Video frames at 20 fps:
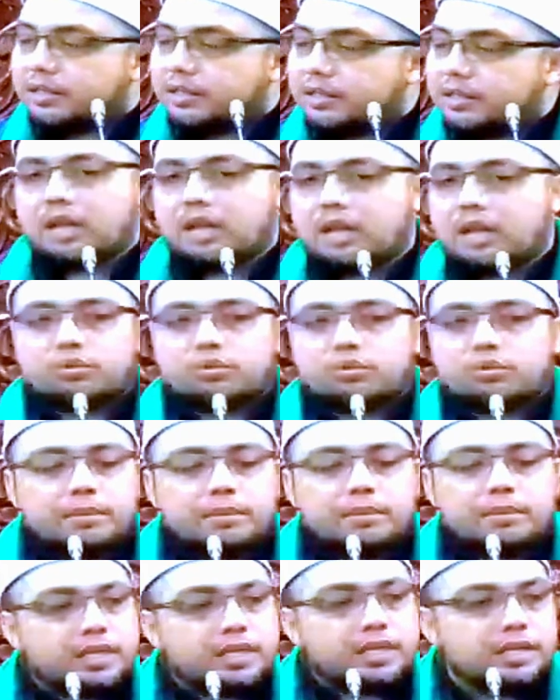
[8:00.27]

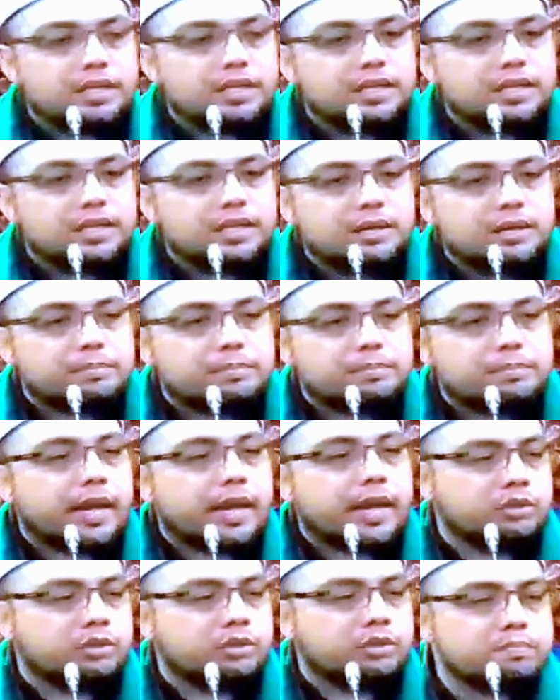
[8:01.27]
silaturahmi
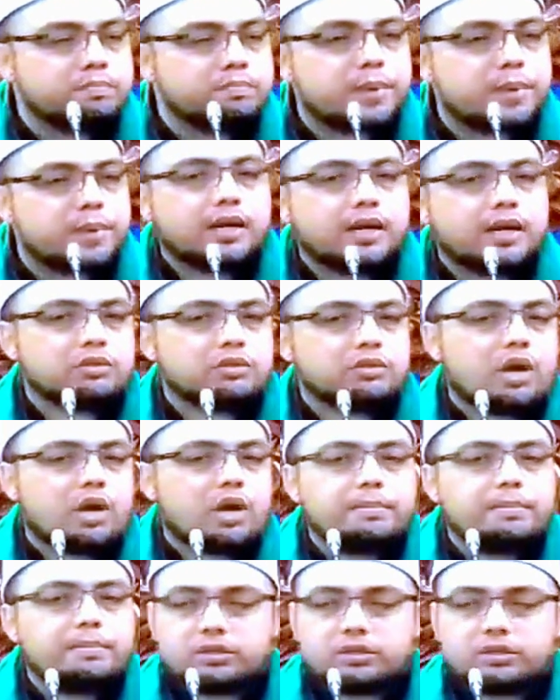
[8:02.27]
pengen jumpa dengan
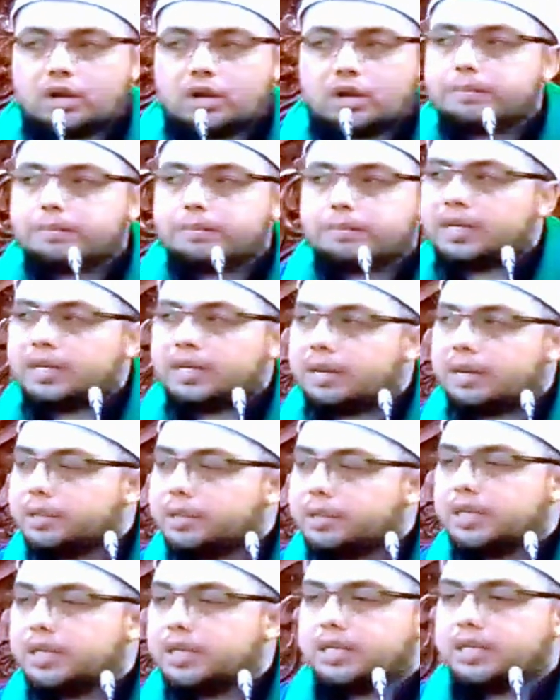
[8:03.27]
sahabat-sahabat
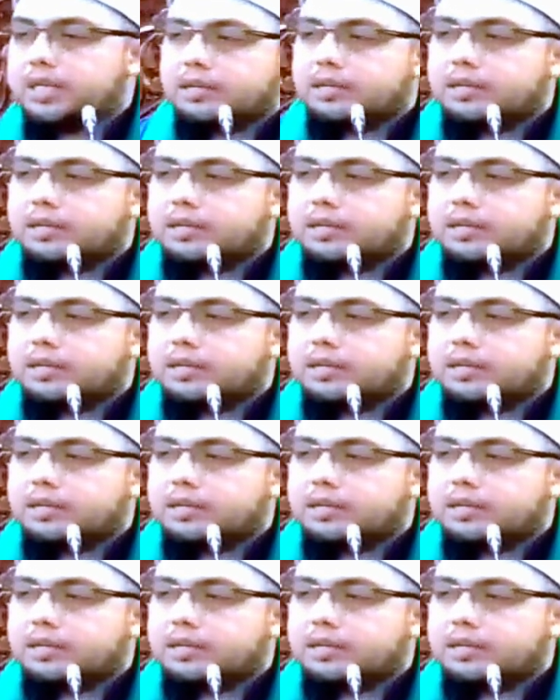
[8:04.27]
Nabi.